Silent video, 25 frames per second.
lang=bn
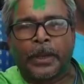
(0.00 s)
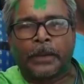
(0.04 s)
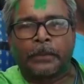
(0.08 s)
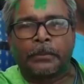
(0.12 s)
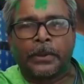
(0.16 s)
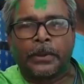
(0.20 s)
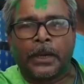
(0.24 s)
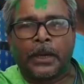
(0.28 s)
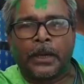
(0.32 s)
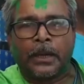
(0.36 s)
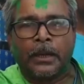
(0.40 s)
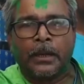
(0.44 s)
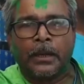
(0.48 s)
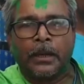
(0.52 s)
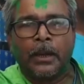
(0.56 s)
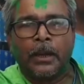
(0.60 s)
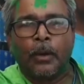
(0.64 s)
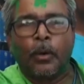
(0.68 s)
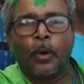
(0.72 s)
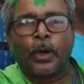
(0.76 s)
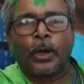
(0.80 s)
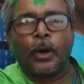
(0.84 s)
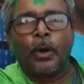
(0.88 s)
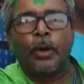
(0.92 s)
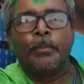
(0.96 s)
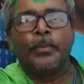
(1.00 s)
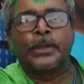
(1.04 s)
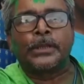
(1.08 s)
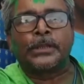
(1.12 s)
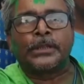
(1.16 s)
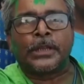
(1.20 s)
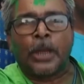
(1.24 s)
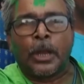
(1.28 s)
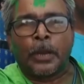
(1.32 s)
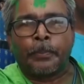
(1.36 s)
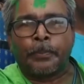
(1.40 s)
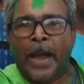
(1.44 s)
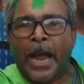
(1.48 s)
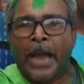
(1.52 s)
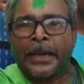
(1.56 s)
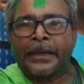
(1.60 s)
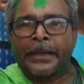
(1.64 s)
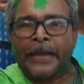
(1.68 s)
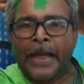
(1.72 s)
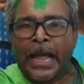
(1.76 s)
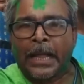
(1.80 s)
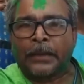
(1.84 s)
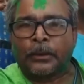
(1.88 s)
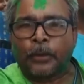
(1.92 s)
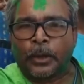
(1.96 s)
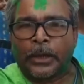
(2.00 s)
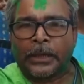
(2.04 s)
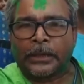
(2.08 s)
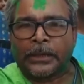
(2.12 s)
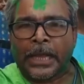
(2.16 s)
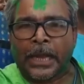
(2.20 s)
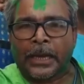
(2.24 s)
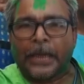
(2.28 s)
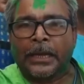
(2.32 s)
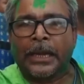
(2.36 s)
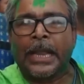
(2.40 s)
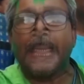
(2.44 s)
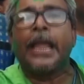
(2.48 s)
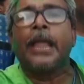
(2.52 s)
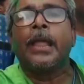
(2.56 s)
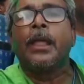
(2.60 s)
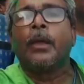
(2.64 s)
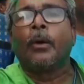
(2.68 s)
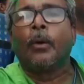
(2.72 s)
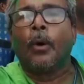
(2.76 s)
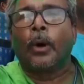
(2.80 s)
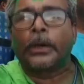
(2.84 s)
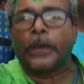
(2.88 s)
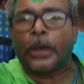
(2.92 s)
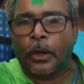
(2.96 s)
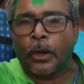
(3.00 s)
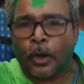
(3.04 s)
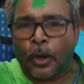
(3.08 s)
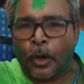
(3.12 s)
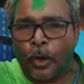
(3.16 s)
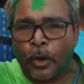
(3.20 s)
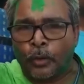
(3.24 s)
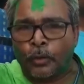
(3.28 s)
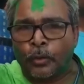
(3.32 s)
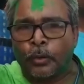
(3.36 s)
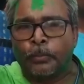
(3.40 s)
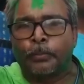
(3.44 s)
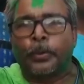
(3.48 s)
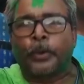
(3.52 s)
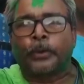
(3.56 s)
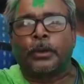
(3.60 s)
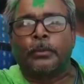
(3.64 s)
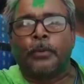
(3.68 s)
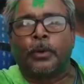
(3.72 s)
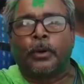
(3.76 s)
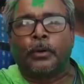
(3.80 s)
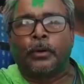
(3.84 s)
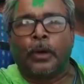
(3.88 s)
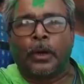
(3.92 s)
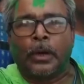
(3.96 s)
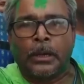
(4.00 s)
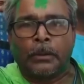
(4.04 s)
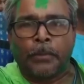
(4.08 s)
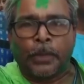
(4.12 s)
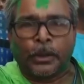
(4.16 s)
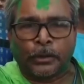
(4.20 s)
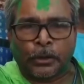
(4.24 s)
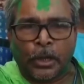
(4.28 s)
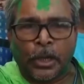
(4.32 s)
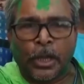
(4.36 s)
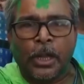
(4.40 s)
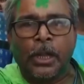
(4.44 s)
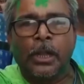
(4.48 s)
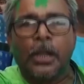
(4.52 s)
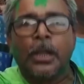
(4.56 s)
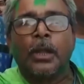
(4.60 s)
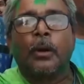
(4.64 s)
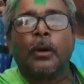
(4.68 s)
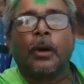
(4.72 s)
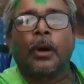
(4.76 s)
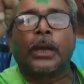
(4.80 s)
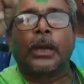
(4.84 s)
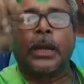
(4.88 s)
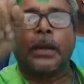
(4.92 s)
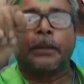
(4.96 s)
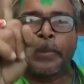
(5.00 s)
পারবে না ওকে অমিত শাহর পায় না ধরে থাকলে ওকে ও অনুব্রত মণ্ডলের মতো ওকে